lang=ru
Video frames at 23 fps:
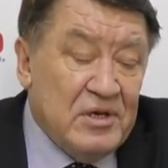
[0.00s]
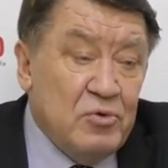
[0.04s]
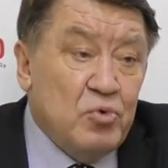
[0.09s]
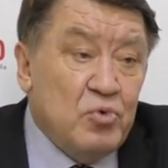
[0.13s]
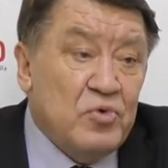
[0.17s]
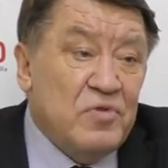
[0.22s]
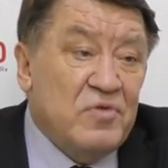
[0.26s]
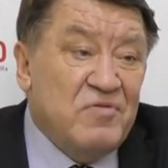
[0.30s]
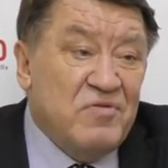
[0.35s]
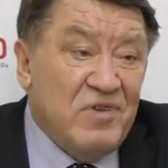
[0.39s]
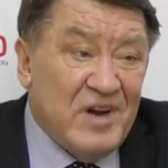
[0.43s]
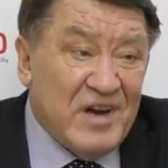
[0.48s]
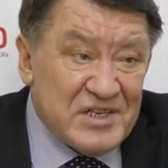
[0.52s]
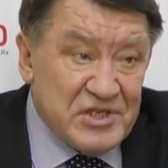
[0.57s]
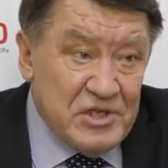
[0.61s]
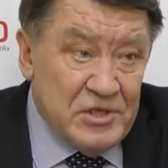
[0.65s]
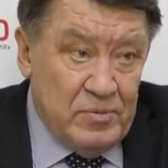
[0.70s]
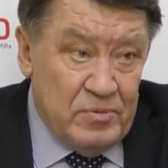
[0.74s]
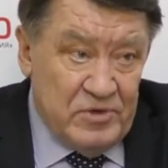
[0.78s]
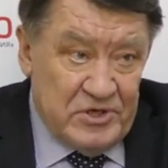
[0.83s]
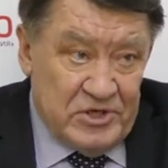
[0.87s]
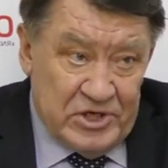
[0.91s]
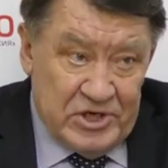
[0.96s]
и он
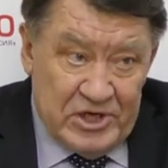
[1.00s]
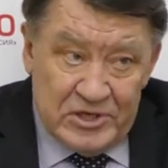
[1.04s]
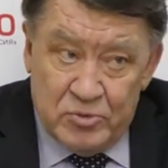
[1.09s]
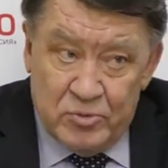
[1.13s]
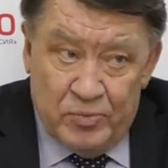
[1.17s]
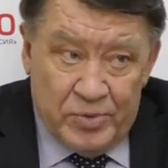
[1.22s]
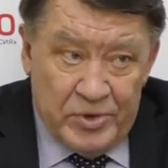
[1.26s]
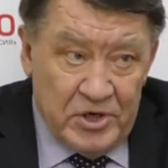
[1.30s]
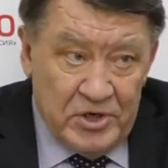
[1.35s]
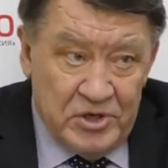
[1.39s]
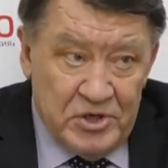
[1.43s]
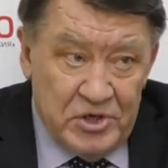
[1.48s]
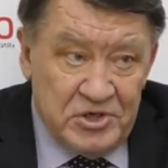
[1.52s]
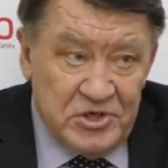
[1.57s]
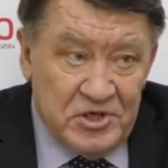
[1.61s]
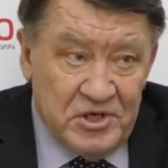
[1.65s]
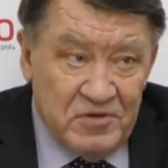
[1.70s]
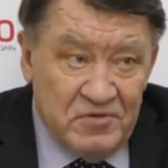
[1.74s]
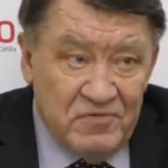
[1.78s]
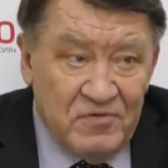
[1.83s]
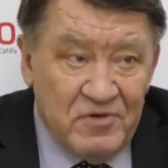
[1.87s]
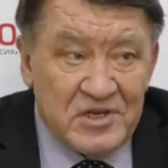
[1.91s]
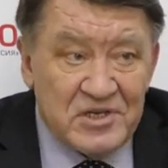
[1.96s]
дважды, сразу
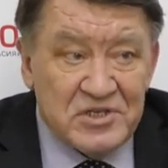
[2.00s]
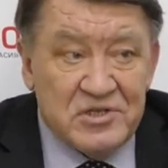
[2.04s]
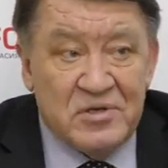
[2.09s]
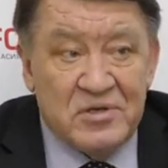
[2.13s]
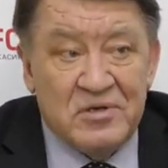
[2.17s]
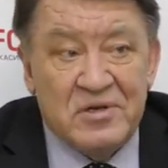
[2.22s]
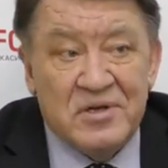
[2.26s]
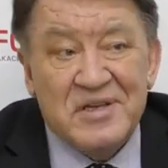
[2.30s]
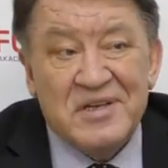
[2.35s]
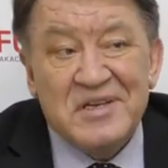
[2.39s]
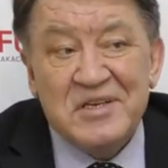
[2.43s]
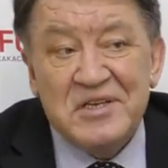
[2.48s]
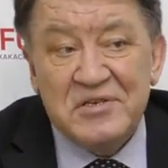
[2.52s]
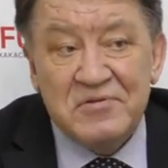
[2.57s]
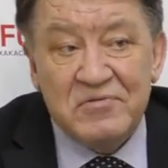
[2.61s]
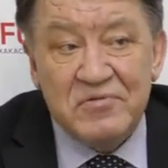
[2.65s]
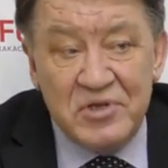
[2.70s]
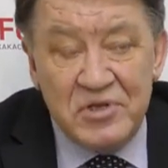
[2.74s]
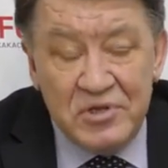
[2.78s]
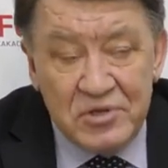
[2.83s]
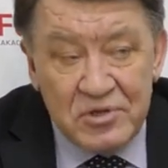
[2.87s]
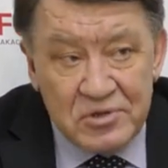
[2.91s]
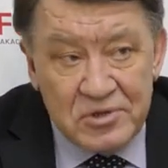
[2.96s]
практически дважды
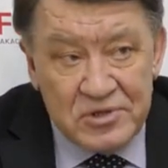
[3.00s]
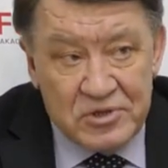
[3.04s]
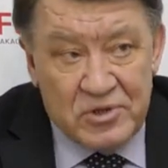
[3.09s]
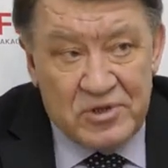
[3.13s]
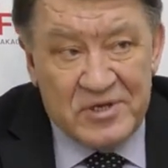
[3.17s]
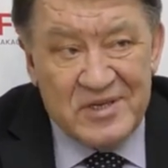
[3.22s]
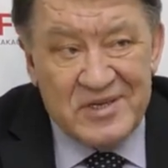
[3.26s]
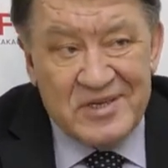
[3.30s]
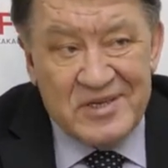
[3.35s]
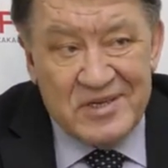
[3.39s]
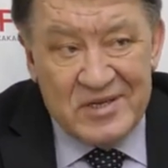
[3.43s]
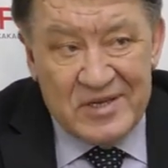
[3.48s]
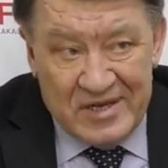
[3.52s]
извинился,